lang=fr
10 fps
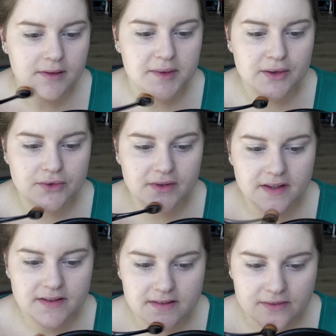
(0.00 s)
Eh bien
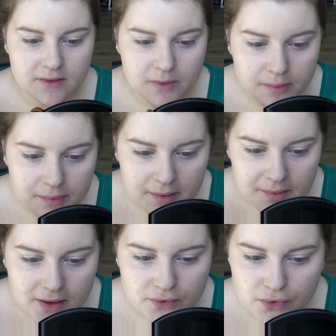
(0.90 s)
écoutez, c'est vraiment
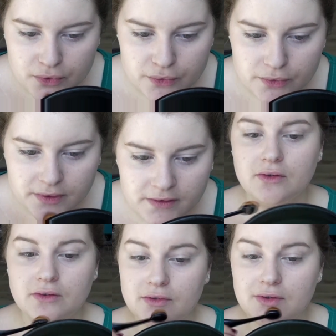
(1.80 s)
pas mal du tout.
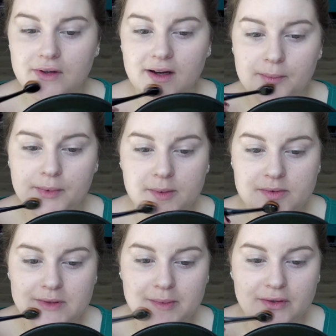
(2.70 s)
On le voit encore un peu
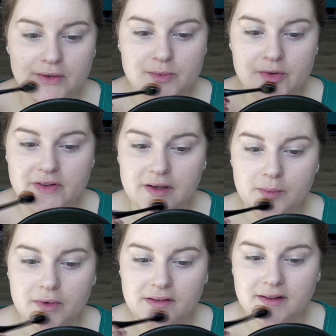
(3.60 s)
parce que malheureusement c'est
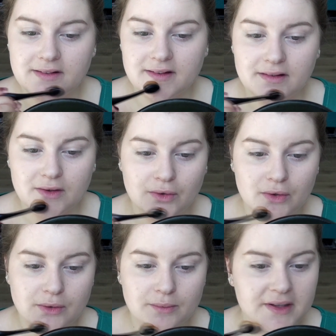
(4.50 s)
vraiment un très très
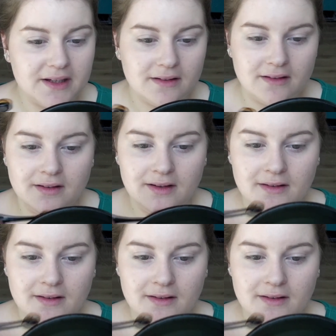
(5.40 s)
gros, mais...